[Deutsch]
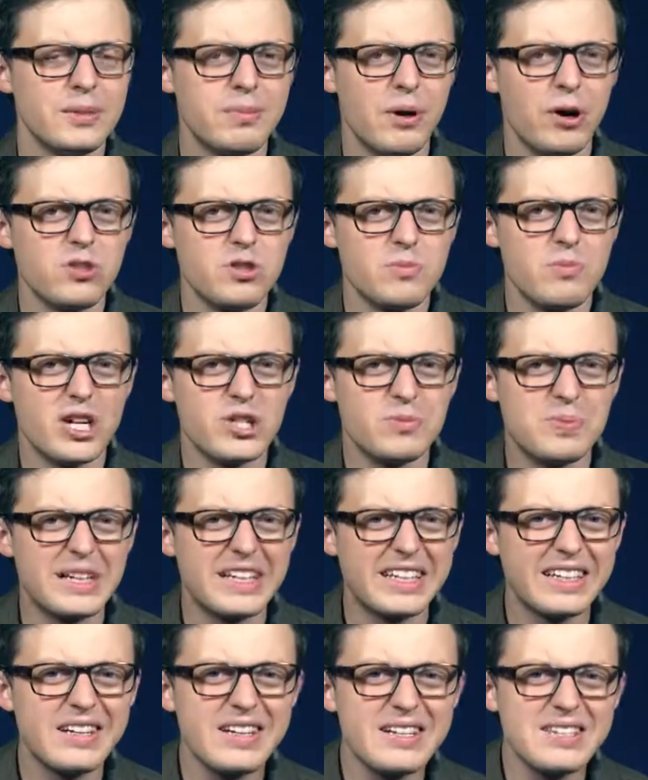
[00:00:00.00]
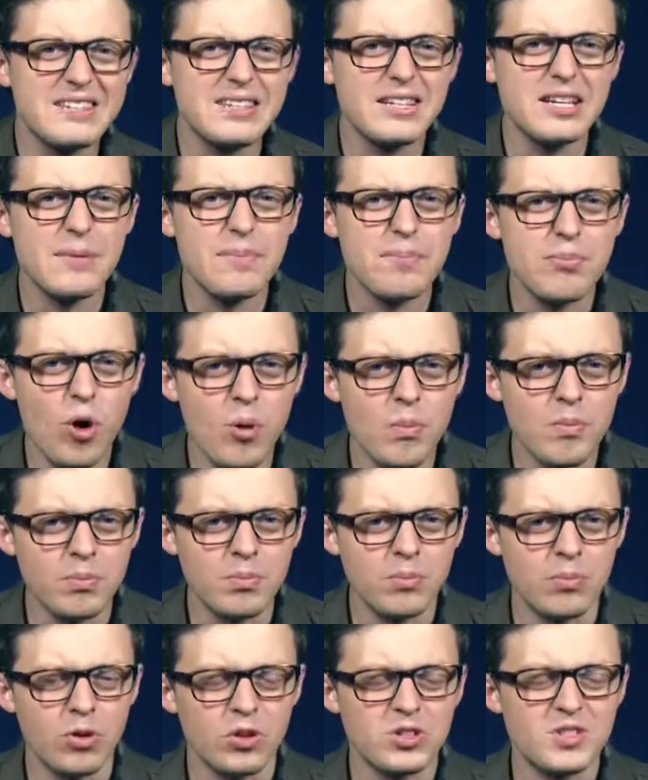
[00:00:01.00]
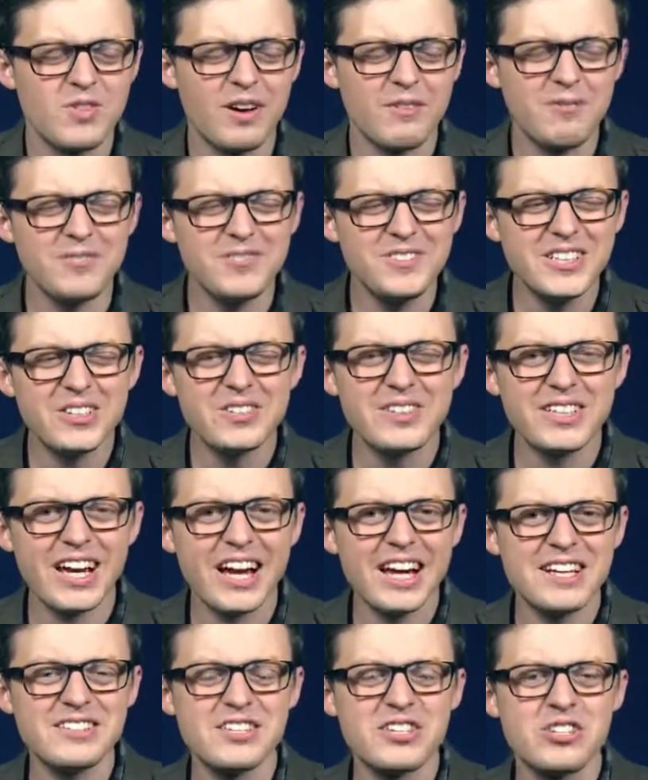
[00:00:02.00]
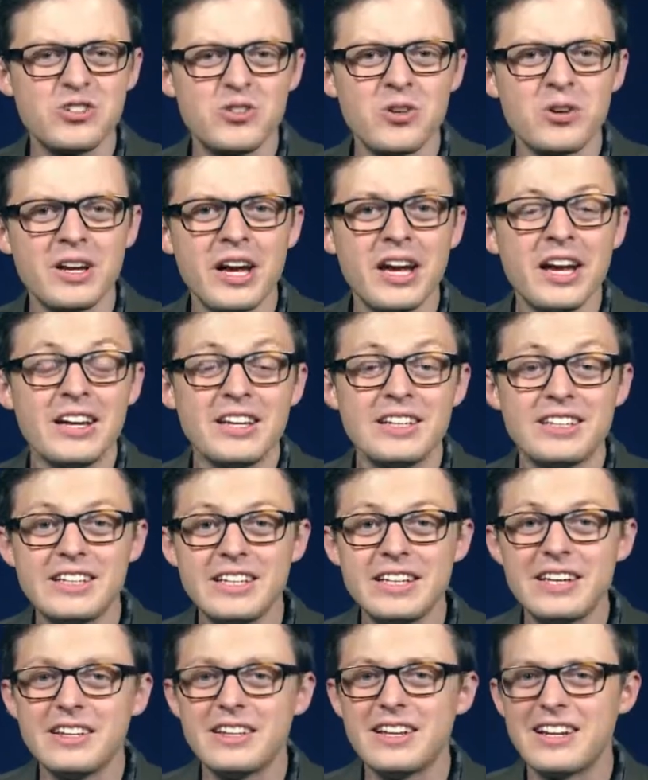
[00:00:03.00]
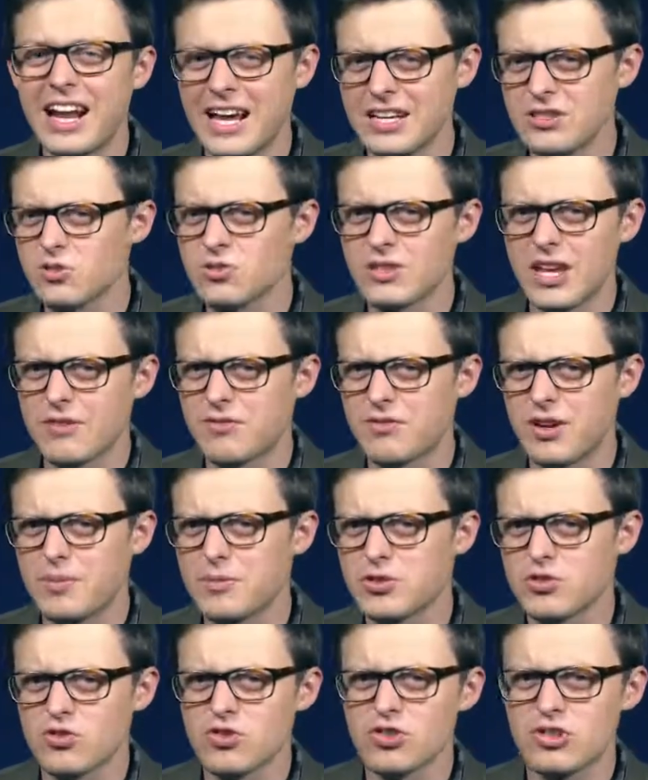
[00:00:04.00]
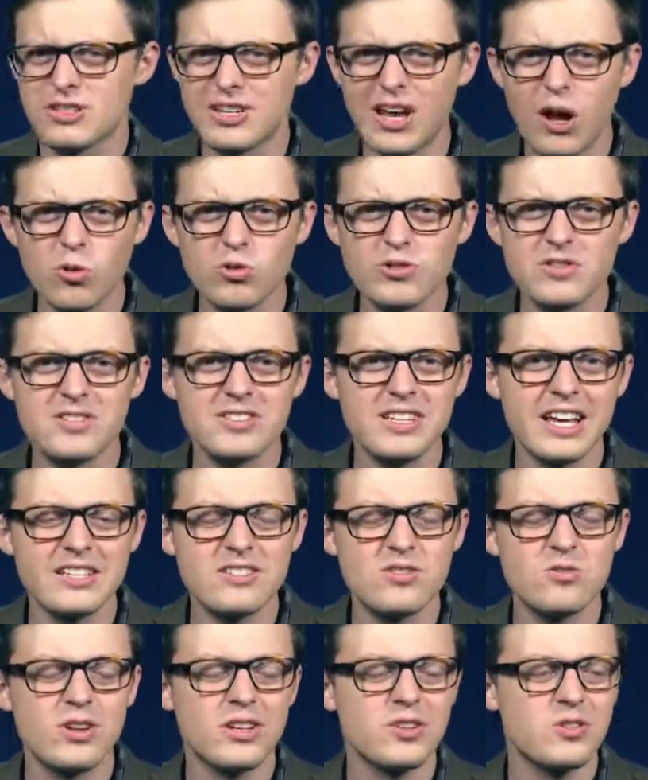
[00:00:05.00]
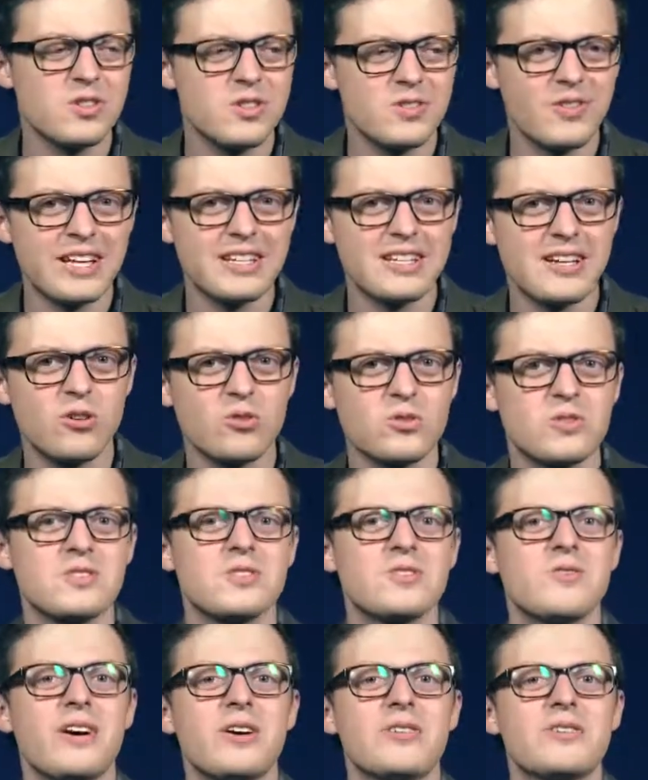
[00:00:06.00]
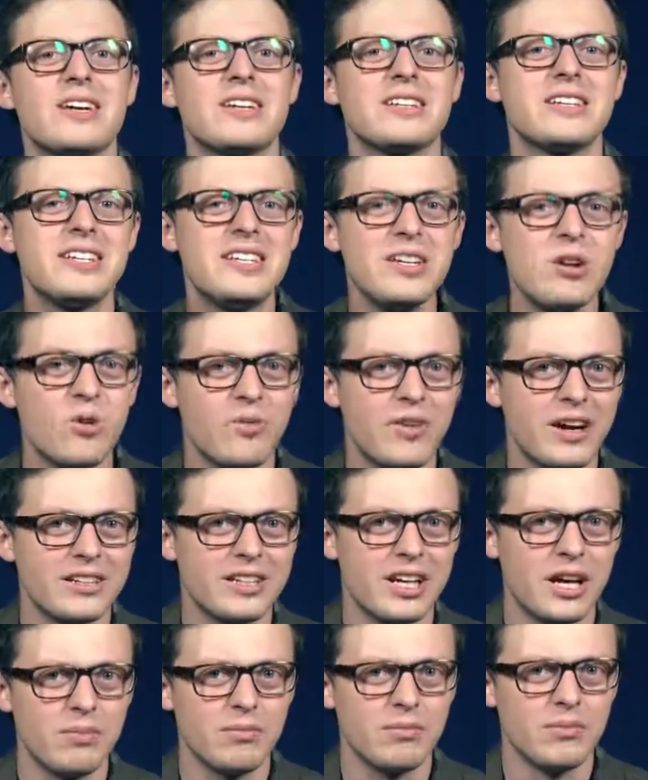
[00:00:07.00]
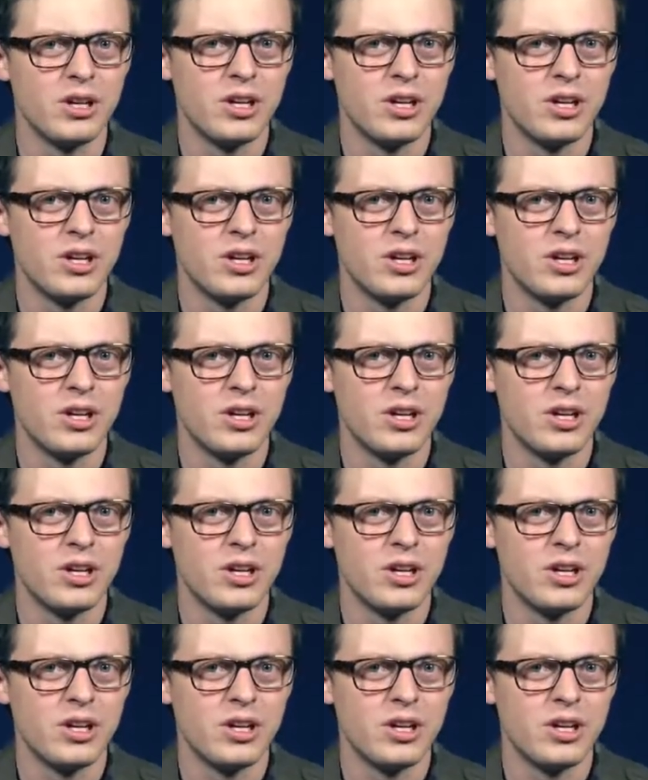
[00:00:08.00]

die braucht zum Beispiel riesige Pumpen, und zwar 34 Stück, die eine Leistungsaufnahme zwischen 1600 und 2200 Kilowatt haben.